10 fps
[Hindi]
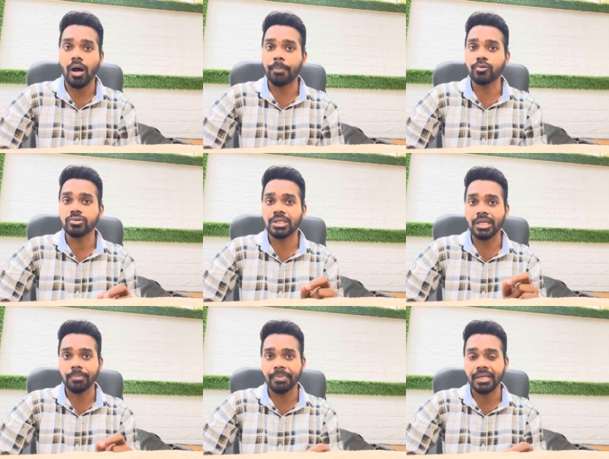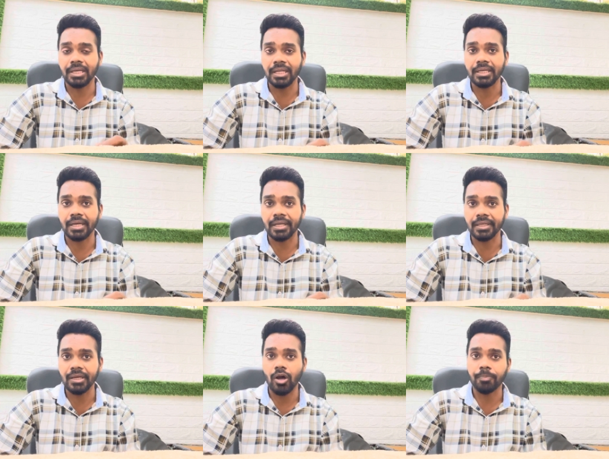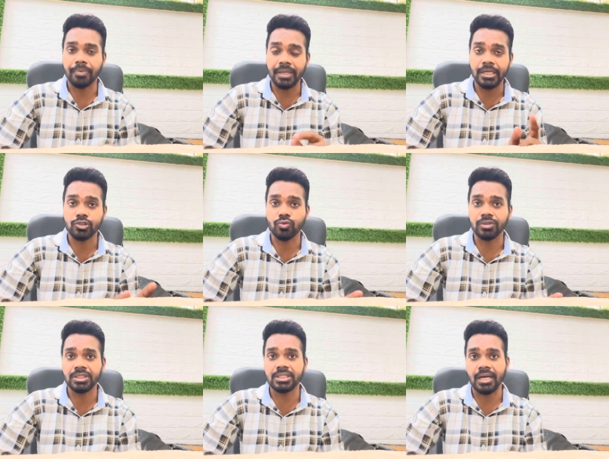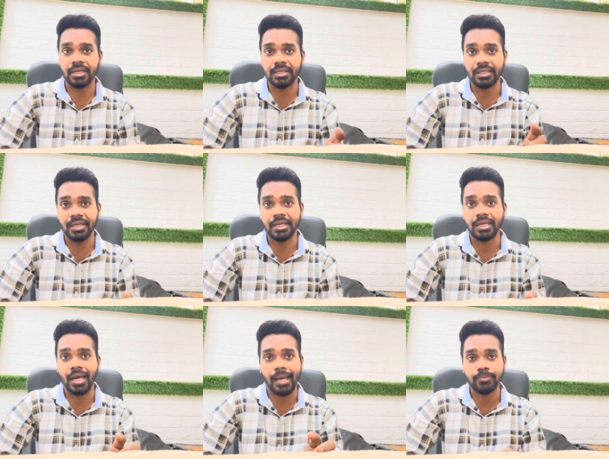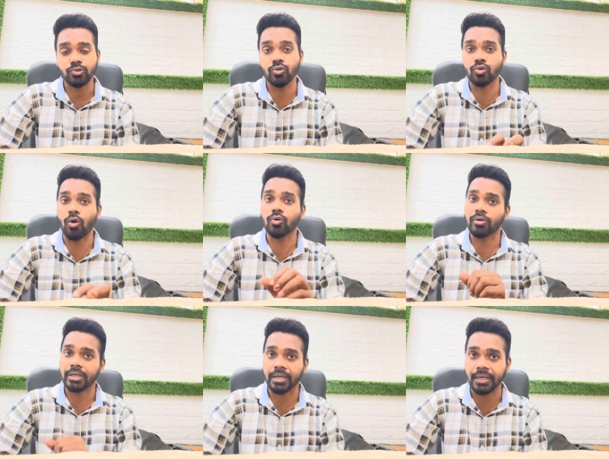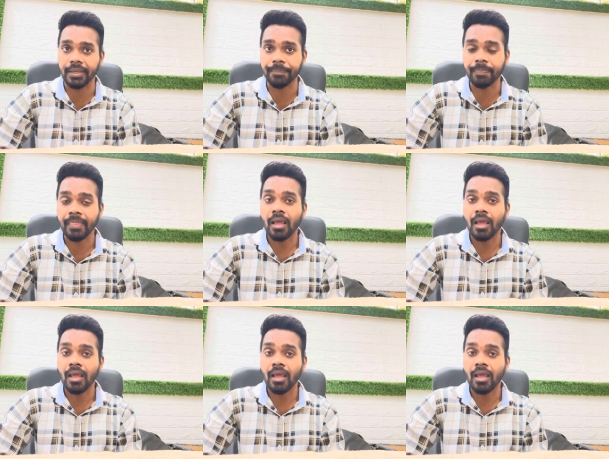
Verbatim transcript: आप उस लिंक पे क्लिक करेंगे और प्ले स्टोर से जा के एक ऐप्स को डाउनलोड करना है